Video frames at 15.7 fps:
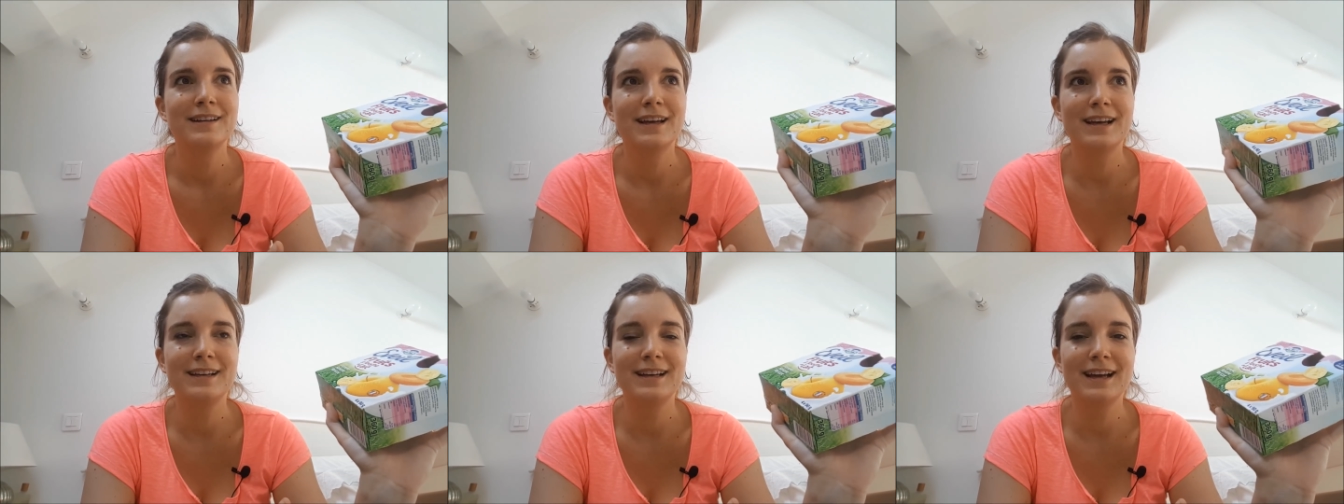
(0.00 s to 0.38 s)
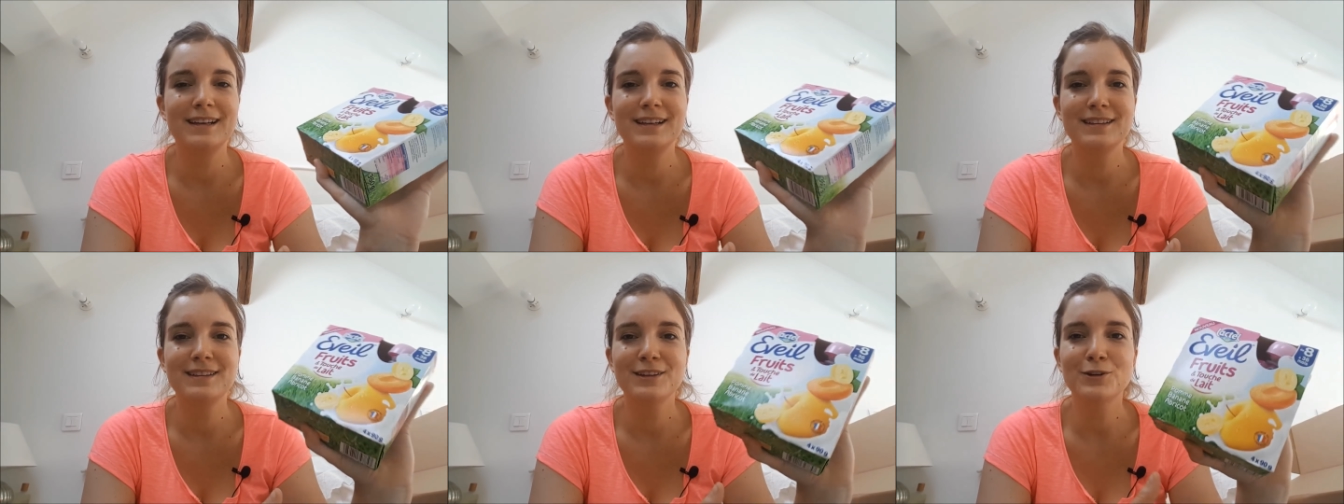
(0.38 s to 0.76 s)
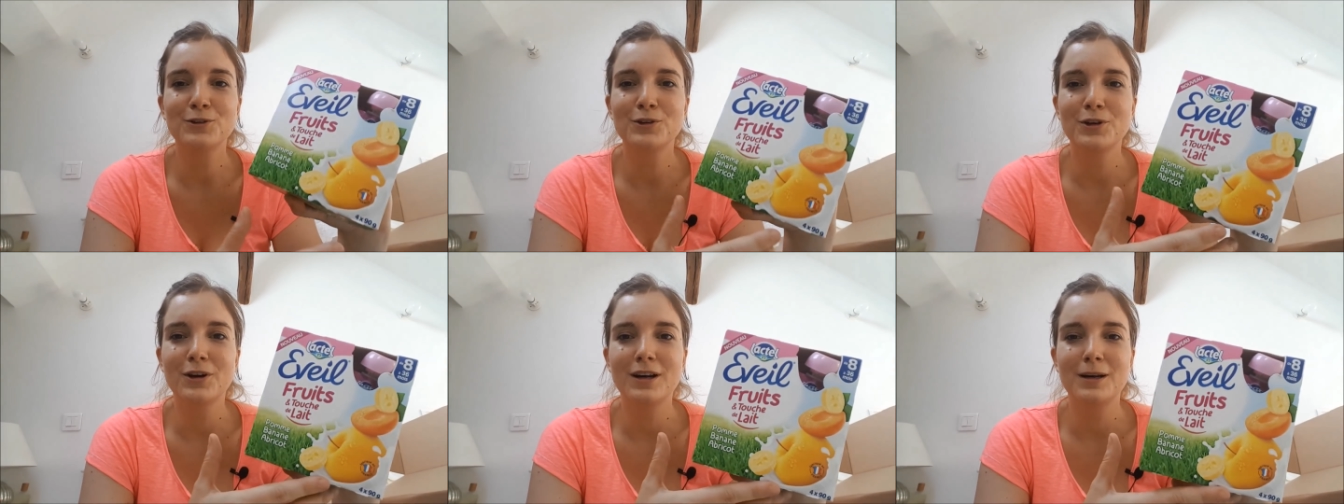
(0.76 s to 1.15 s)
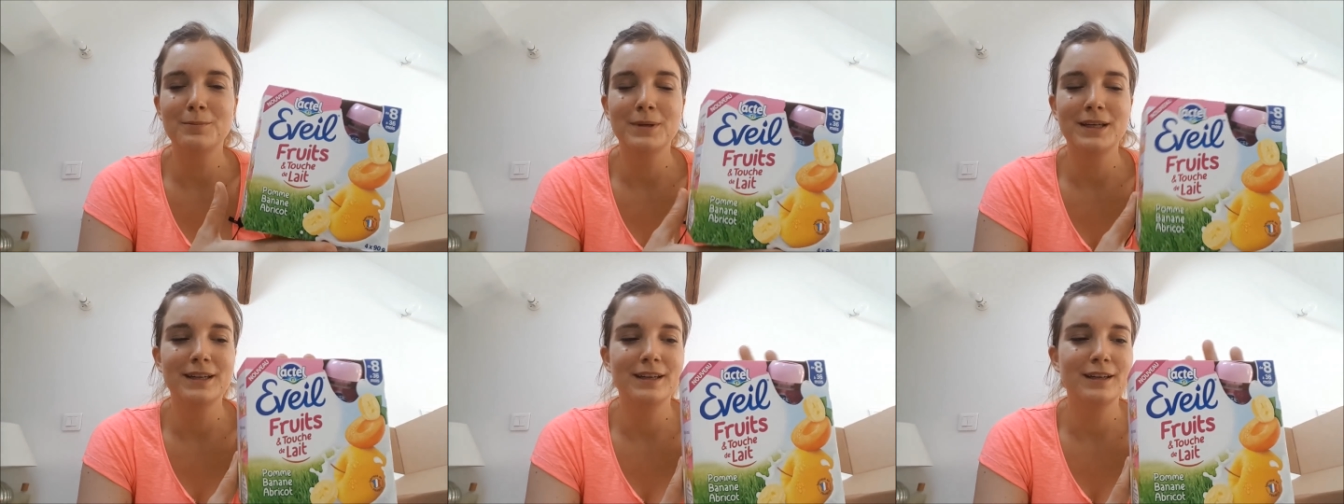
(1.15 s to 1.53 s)
Elle est à l'été encore, hein,
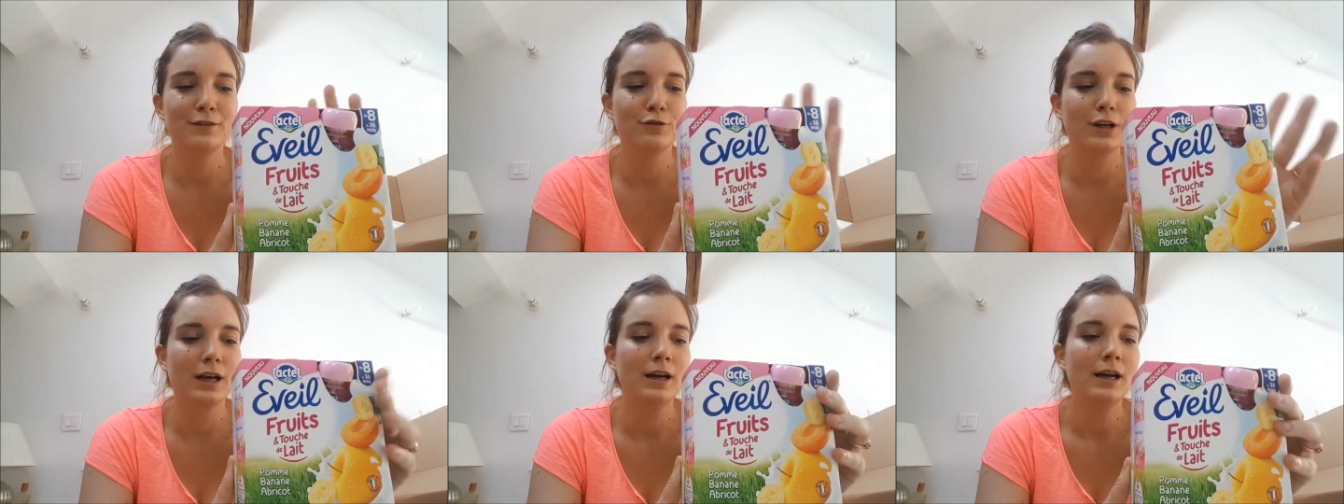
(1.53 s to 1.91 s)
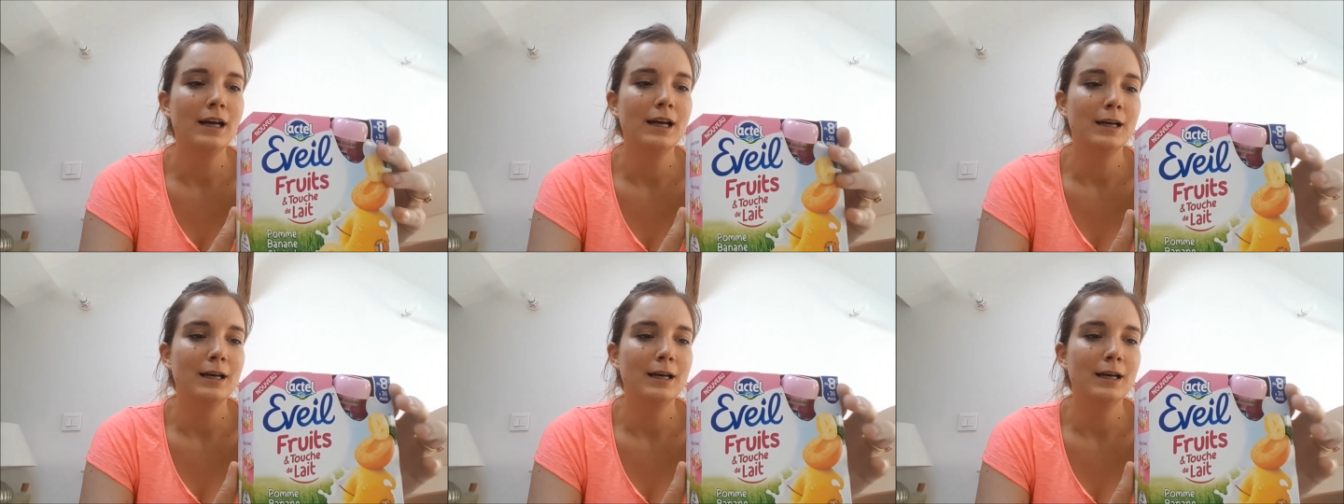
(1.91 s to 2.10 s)
mais voilà.